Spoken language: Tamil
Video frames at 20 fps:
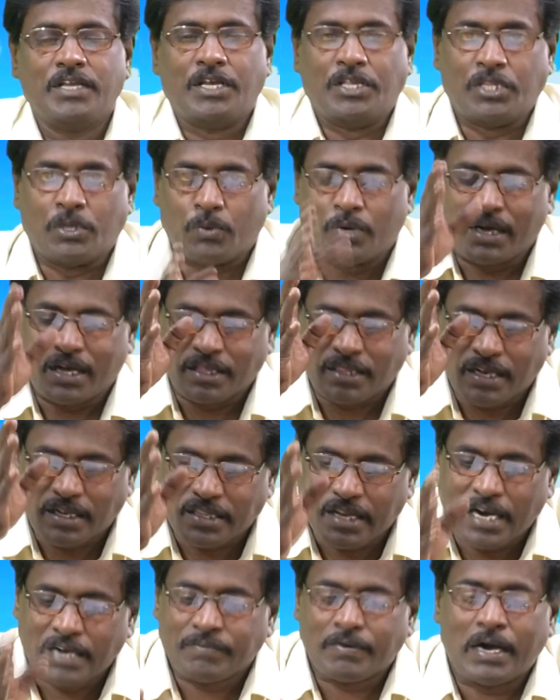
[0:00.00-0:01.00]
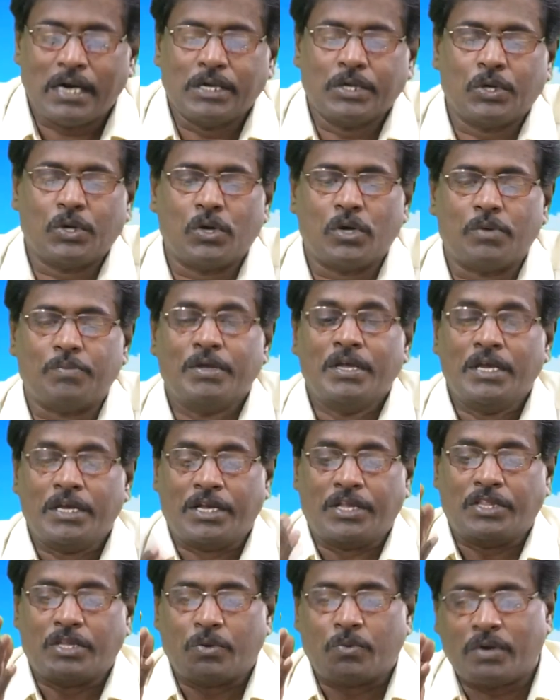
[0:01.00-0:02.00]
இந்த உலகத்தில் தான் வாழ்கிறோம்
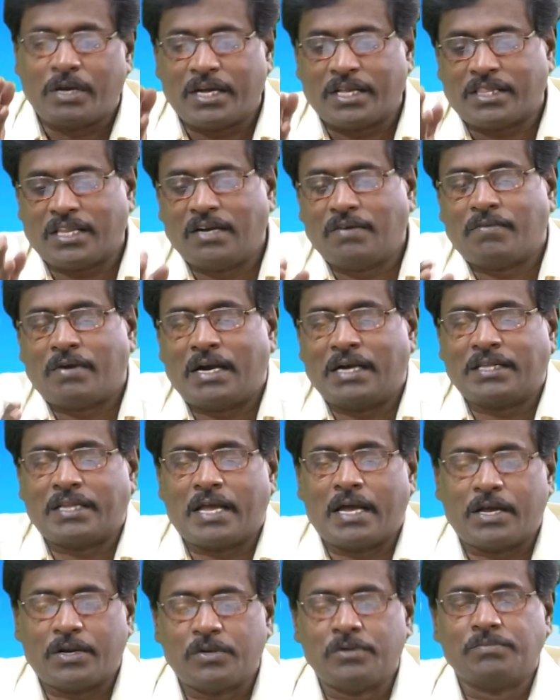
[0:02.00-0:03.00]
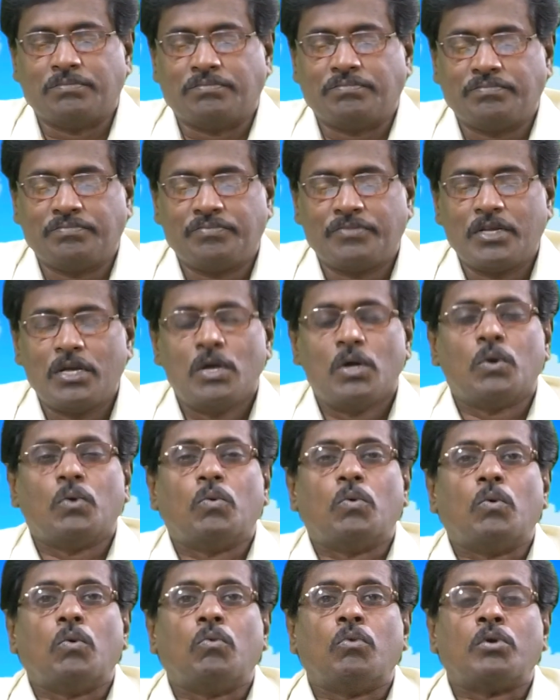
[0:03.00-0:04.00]
இந்த உலகத்தில் வாழ்ந்தாலும்
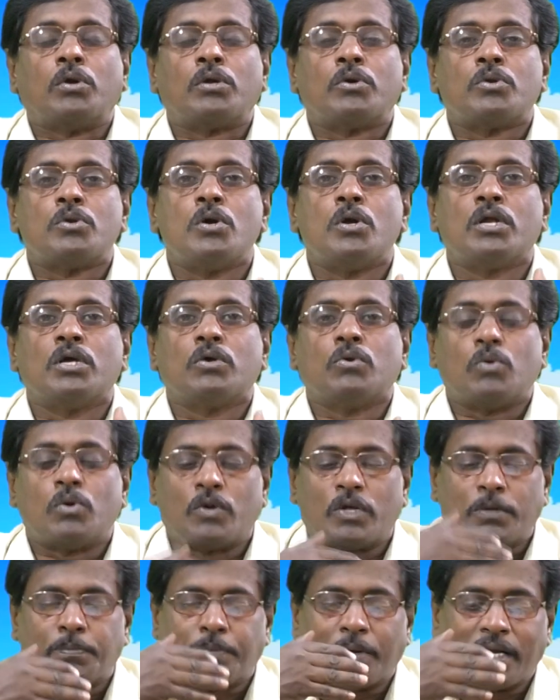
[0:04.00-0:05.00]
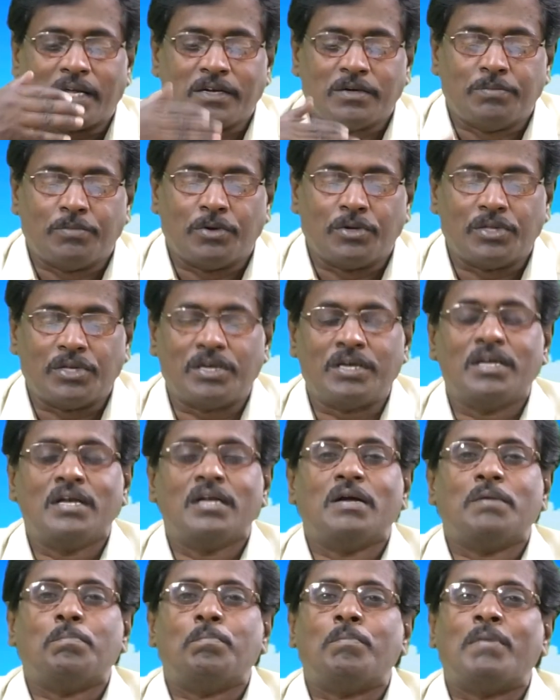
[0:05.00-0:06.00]
ஒருவரோடு ஒருவர் பழகும் பொழுது
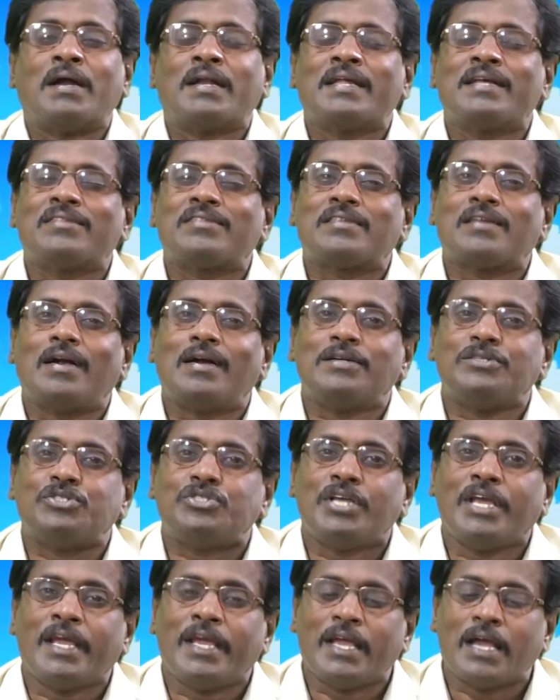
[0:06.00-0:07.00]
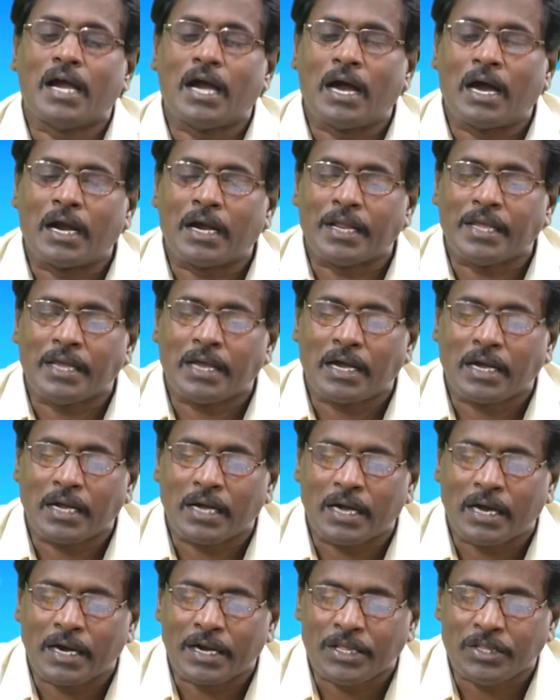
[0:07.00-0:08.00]
மனத்தாட்சியை ஆடையாக
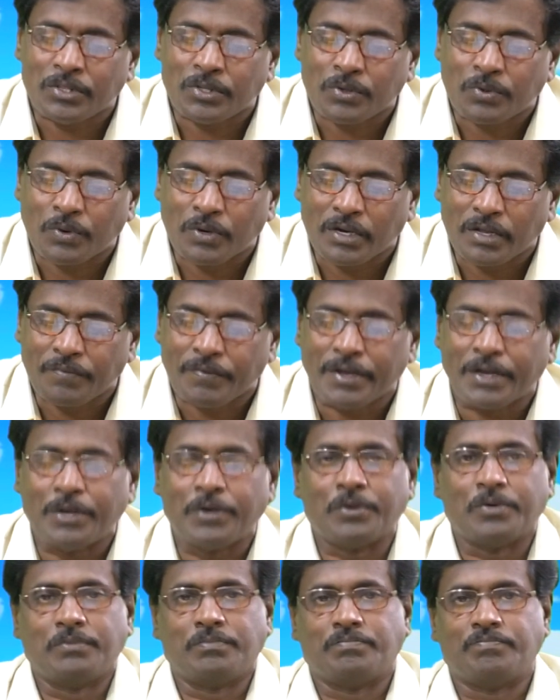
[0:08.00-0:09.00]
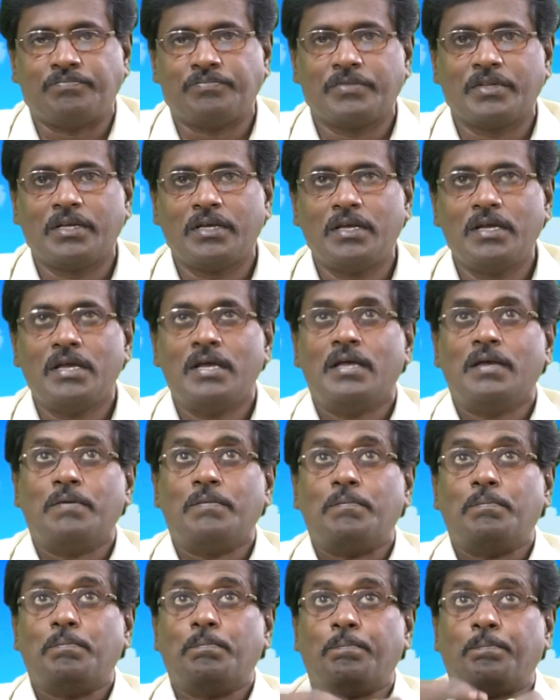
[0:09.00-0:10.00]
அணிந்து கொள்ள வேண்டும்
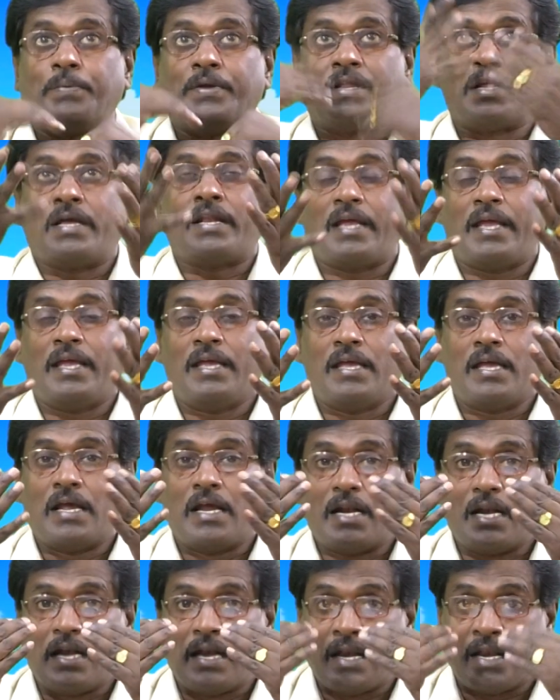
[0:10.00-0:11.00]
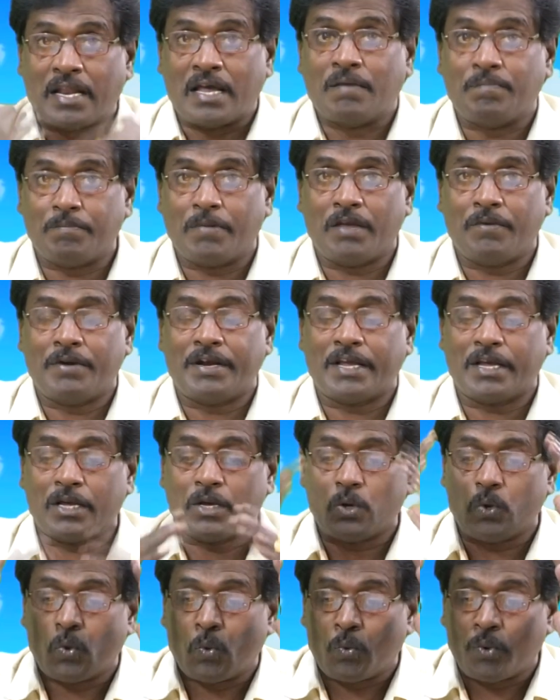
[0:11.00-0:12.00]
பிறரை நம்மை விட
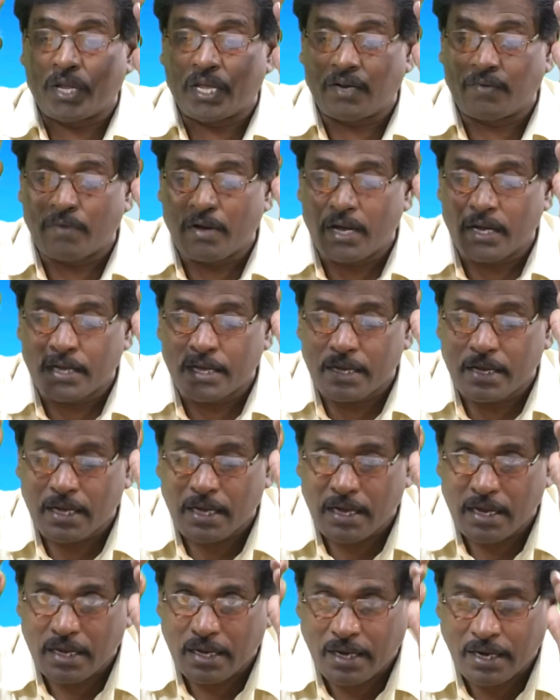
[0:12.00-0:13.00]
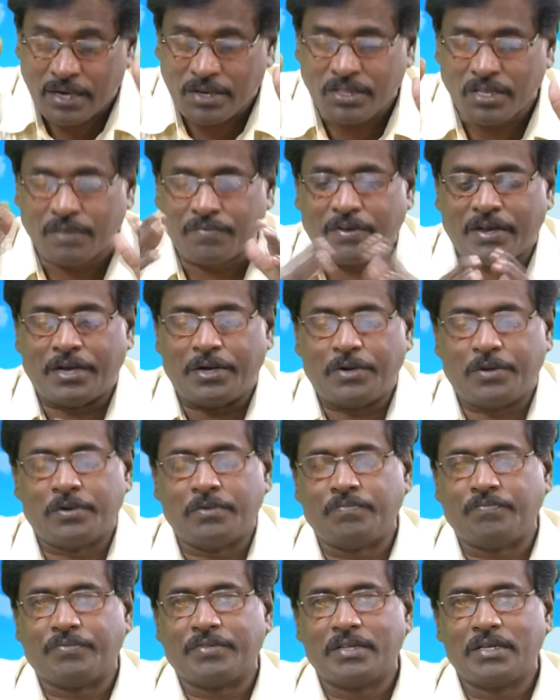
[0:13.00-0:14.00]
உயர்வாக கருத வேண்டும்